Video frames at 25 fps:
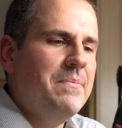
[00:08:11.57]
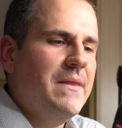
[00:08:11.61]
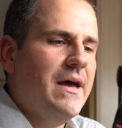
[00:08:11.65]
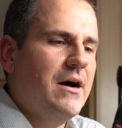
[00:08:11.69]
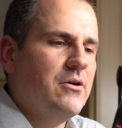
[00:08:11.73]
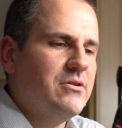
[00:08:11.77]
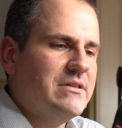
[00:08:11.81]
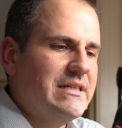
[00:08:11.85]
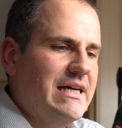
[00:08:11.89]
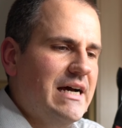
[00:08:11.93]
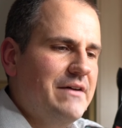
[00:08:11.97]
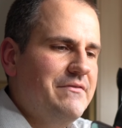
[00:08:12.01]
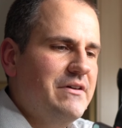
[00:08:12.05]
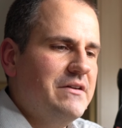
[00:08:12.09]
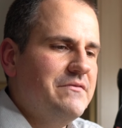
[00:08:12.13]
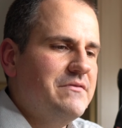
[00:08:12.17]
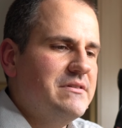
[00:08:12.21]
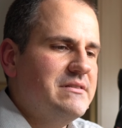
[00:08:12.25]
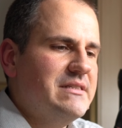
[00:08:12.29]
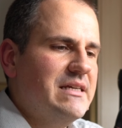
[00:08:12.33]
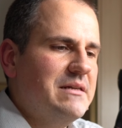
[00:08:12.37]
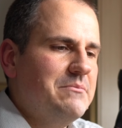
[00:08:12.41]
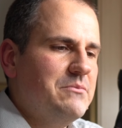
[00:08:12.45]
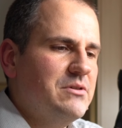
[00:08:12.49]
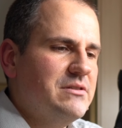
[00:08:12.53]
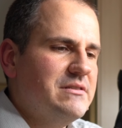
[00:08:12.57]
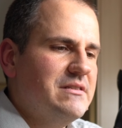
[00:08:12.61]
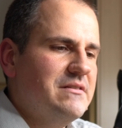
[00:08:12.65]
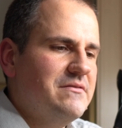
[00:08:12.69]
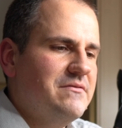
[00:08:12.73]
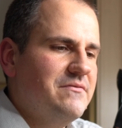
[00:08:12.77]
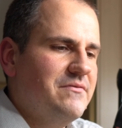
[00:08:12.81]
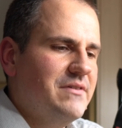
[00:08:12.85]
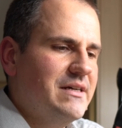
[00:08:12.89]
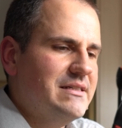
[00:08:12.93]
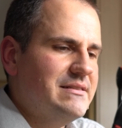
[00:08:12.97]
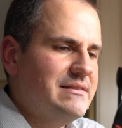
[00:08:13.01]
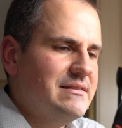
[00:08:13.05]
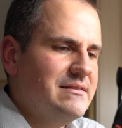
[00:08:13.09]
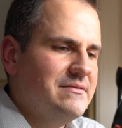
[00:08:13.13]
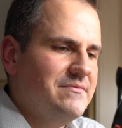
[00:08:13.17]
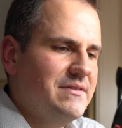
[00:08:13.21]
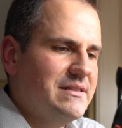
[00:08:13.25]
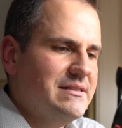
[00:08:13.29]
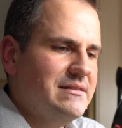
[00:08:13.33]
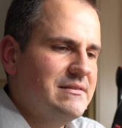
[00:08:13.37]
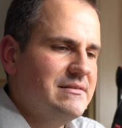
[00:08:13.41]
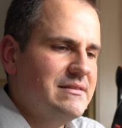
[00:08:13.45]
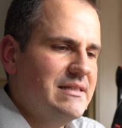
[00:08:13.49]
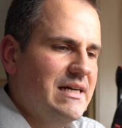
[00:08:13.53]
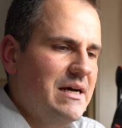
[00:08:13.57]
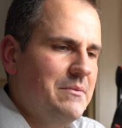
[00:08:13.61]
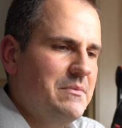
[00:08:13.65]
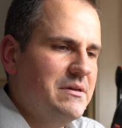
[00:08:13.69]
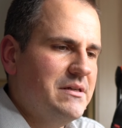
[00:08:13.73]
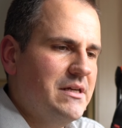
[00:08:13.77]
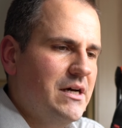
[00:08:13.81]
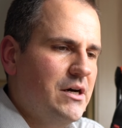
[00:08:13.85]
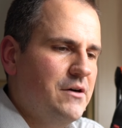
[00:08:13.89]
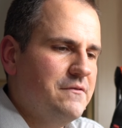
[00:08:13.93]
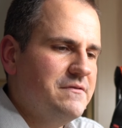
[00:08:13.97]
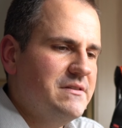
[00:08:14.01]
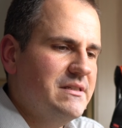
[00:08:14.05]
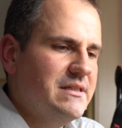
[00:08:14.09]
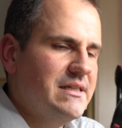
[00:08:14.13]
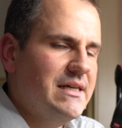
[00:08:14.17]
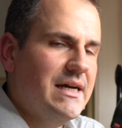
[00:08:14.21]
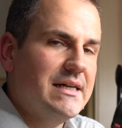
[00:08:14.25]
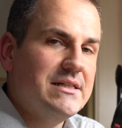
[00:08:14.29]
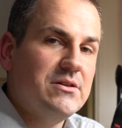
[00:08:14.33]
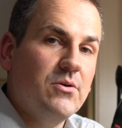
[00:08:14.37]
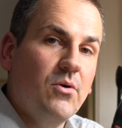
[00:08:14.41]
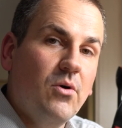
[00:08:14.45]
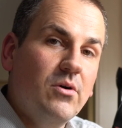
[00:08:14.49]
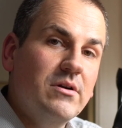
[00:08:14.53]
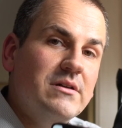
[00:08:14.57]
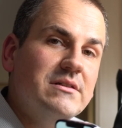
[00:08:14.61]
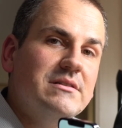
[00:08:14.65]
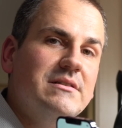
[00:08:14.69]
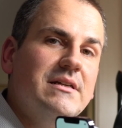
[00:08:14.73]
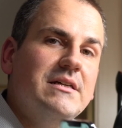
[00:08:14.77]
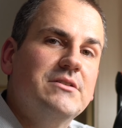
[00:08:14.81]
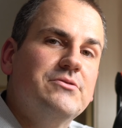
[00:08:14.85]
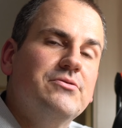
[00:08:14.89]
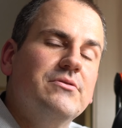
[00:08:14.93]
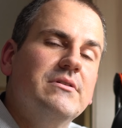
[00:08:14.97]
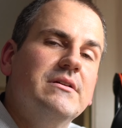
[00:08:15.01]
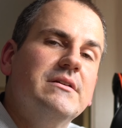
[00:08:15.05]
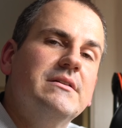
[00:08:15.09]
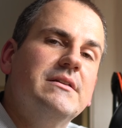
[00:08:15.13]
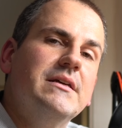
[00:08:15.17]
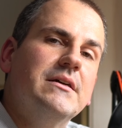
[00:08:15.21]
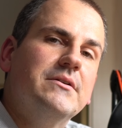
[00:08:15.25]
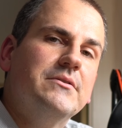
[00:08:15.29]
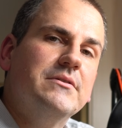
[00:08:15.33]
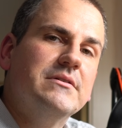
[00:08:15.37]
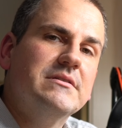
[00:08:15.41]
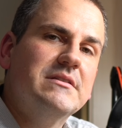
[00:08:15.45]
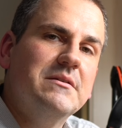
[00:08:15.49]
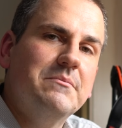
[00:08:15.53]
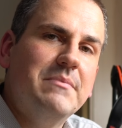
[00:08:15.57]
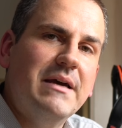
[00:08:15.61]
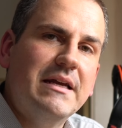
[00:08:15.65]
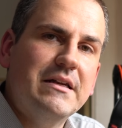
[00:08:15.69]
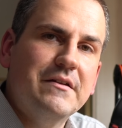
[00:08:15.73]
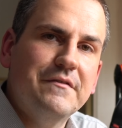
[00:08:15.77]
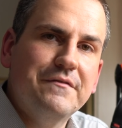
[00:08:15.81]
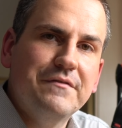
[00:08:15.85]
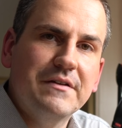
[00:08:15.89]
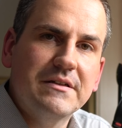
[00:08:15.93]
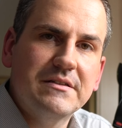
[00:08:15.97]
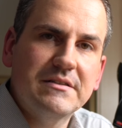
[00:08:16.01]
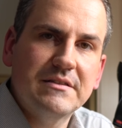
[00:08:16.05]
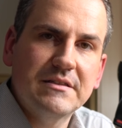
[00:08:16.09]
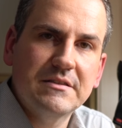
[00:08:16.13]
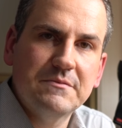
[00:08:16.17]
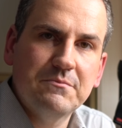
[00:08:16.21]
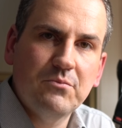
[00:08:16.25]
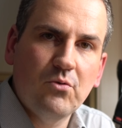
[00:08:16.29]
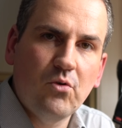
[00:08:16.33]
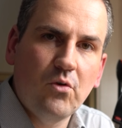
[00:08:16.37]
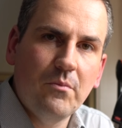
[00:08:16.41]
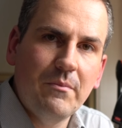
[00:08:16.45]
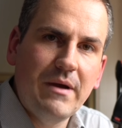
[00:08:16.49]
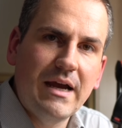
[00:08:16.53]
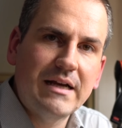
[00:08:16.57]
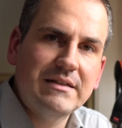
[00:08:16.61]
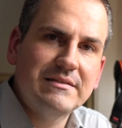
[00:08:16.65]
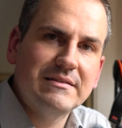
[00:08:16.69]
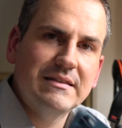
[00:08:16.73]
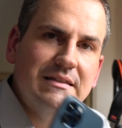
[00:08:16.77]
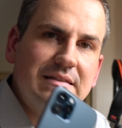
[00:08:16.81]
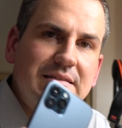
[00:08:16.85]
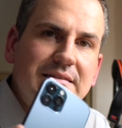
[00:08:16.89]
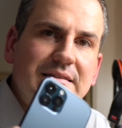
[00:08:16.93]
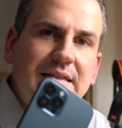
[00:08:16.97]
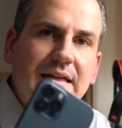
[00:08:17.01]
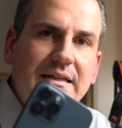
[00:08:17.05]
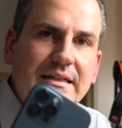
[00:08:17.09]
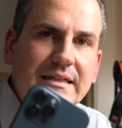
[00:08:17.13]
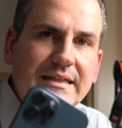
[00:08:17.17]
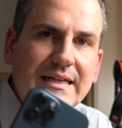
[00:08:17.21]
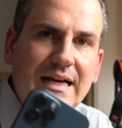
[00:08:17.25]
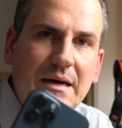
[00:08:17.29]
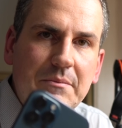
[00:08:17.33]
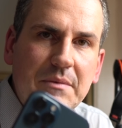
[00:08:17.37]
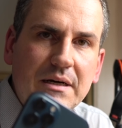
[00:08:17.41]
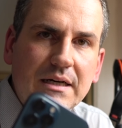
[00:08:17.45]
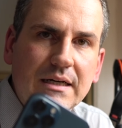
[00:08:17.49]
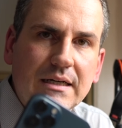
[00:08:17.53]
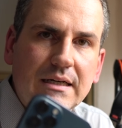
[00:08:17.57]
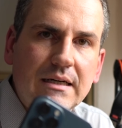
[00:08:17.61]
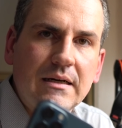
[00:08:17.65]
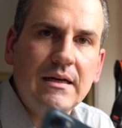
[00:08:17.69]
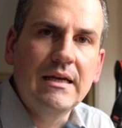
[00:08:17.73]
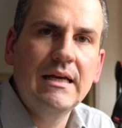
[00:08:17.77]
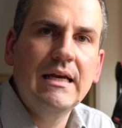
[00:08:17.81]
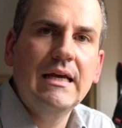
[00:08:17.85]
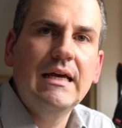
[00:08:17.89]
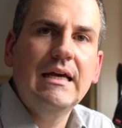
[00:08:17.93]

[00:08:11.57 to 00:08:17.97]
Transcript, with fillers: Auch da werden wir sehen müssen, was, was es damit auf sich hat. Und natürlich der größte Benefit des Pro Max ist ja die Kamera.